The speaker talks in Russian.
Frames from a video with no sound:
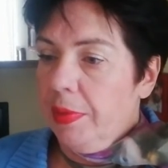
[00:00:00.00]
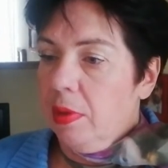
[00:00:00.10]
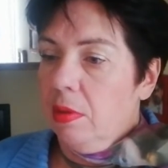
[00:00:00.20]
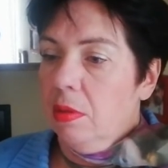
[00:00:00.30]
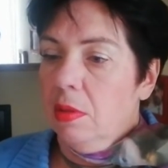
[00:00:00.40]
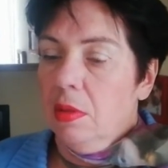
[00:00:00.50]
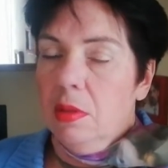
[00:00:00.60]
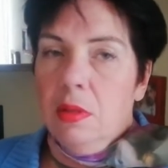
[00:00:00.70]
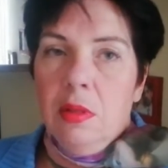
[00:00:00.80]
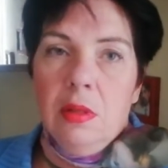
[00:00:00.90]

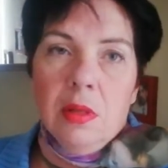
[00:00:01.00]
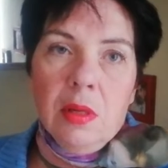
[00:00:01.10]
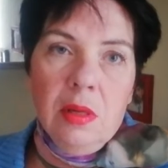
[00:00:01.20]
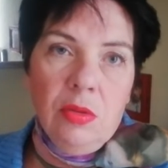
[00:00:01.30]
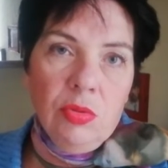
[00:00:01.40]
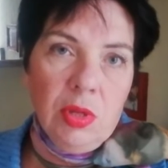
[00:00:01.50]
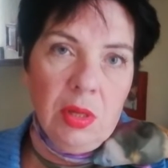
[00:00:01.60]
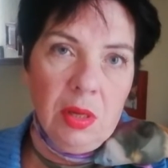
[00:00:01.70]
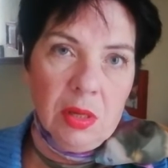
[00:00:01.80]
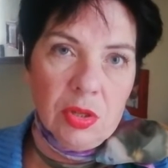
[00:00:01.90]
и, и, трагедию,
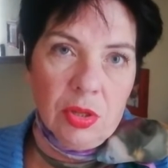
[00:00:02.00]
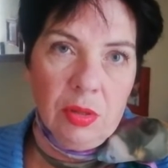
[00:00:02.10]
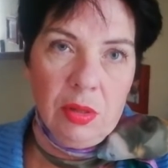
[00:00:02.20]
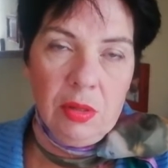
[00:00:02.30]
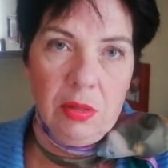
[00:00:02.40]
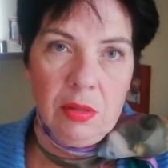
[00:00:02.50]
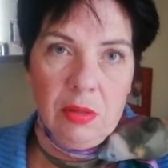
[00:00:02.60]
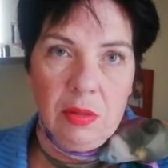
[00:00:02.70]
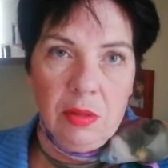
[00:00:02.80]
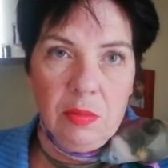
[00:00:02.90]
и экшен,
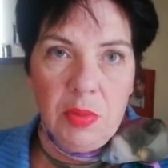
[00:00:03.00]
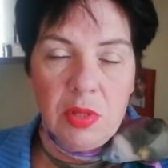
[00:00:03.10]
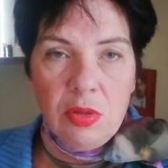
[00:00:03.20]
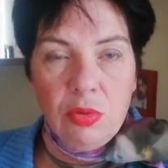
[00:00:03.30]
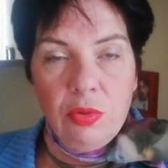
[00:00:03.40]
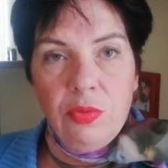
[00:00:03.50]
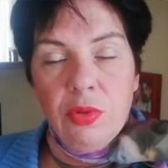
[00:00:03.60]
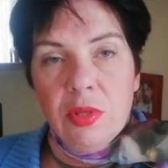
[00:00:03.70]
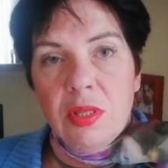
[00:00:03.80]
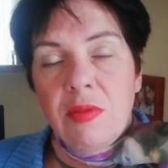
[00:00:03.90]
и, и мистику, и
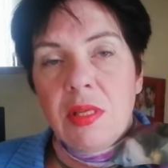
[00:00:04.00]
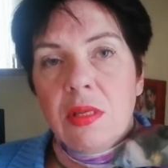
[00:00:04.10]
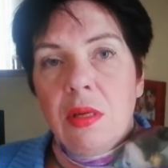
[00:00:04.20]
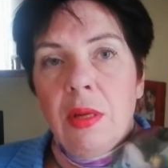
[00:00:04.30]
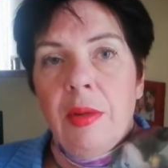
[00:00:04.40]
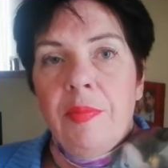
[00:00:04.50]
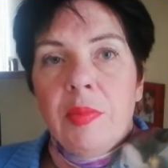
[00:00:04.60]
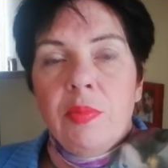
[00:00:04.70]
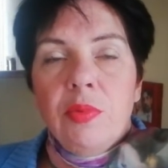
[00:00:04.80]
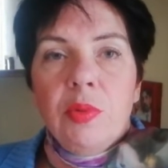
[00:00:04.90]
все на свете.
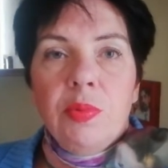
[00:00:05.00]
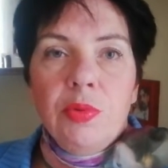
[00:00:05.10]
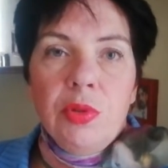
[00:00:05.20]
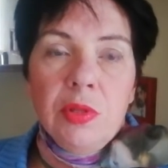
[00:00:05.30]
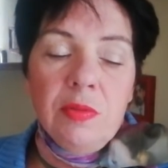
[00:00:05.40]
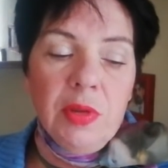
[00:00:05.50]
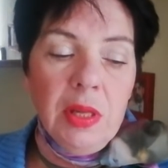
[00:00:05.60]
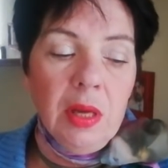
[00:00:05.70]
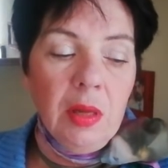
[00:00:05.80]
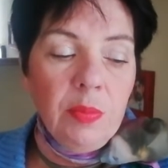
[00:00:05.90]
Вот получилась
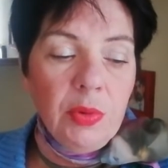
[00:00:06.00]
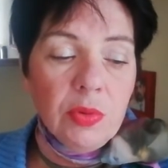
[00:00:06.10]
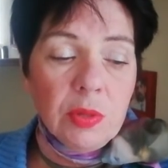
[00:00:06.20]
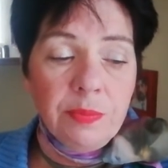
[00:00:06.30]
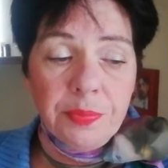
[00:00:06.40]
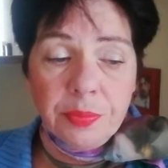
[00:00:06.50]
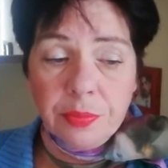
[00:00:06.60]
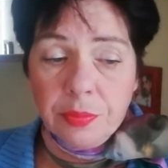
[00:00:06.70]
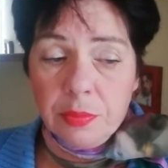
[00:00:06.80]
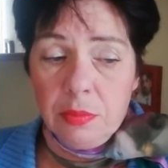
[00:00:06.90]
фигня, и плюс
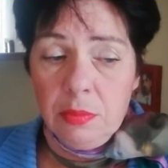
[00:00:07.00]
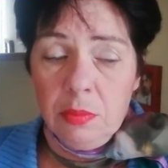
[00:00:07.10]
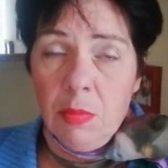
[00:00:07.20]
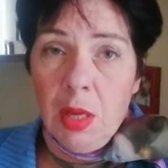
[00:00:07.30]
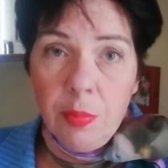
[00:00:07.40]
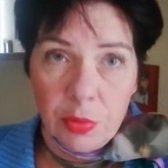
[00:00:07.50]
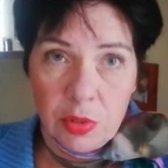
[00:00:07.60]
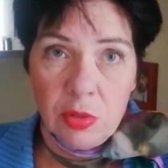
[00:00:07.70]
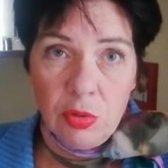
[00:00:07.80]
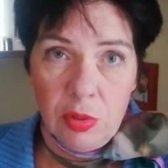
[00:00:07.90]
я
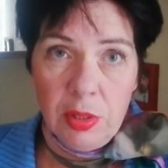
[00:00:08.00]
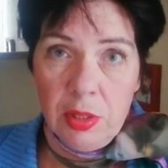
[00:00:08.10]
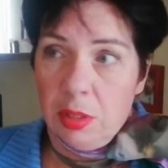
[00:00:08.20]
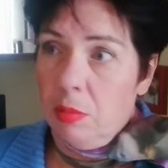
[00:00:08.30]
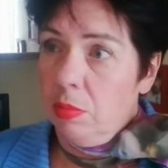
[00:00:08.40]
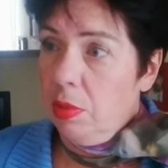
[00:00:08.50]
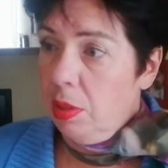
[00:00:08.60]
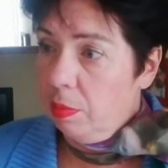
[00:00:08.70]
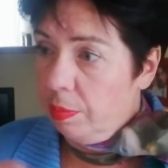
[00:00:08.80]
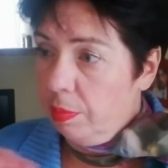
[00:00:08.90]
просто чуть ли не там
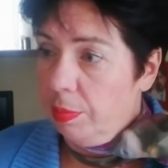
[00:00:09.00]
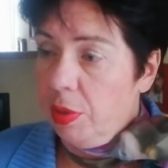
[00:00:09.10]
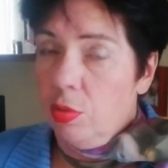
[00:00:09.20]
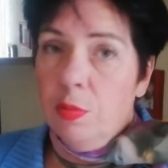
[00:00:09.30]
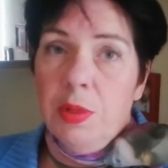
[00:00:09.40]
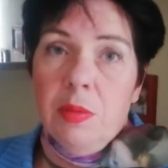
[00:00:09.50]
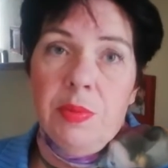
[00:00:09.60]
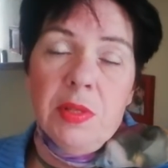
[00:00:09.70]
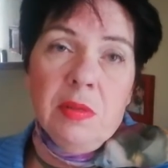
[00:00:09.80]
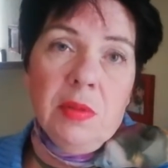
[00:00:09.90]
не подробно
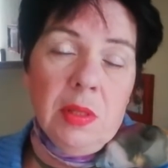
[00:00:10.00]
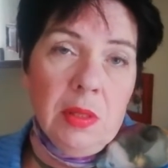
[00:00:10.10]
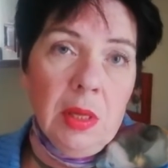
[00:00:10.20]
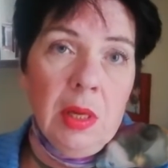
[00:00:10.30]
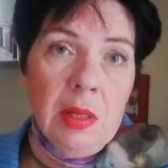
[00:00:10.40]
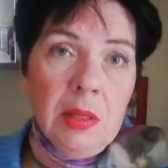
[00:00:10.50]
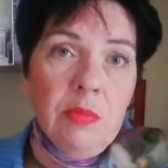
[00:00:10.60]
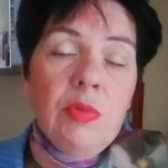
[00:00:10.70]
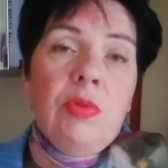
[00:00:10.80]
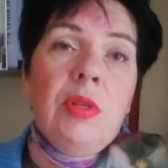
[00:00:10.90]
описывала
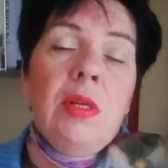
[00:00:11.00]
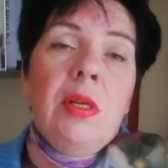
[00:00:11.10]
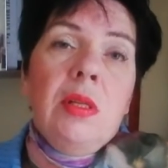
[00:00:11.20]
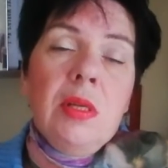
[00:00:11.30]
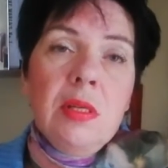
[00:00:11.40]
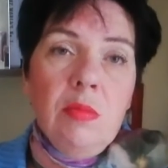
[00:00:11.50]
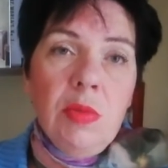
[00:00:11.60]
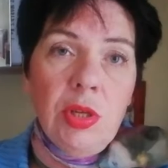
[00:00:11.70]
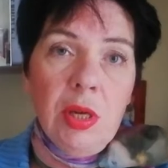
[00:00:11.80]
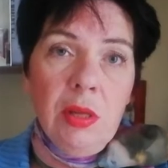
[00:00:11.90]
там те или иные
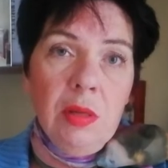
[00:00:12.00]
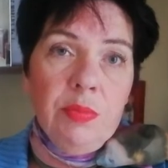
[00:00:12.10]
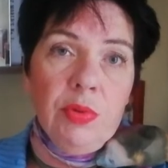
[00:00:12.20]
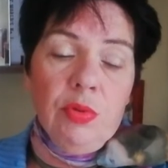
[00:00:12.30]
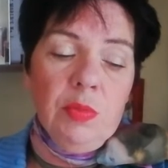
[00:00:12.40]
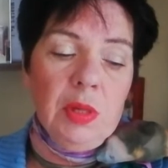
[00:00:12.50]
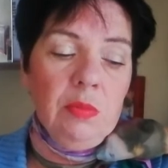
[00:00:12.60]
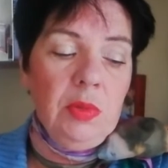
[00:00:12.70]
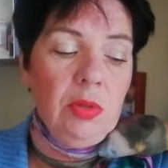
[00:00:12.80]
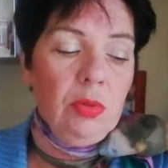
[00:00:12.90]
замечания, причем
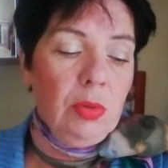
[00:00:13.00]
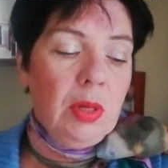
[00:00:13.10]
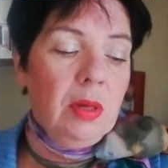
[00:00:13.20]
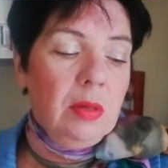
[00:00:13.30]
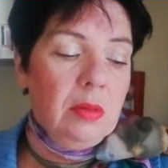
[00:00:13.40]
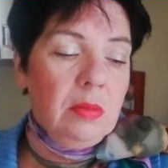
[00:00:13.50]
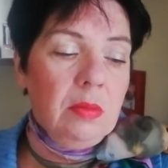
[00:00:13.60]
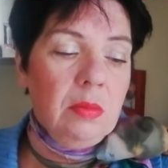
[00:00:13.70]
там не только